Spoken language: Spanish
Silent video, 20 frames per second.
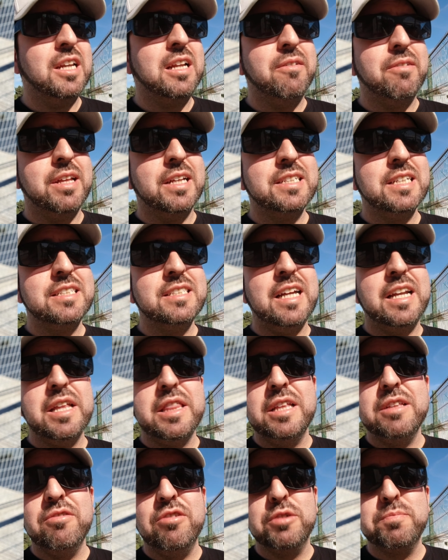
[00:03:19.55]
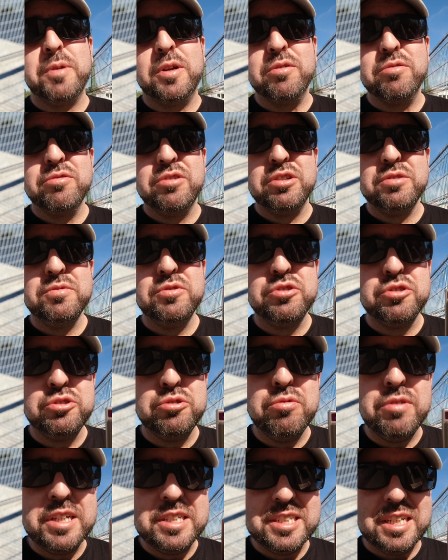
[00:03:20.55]
y la verdad es que están haciendo unos productos
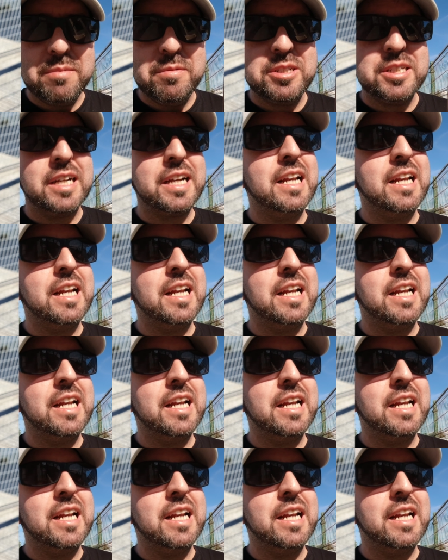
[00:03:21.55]
chulísimos.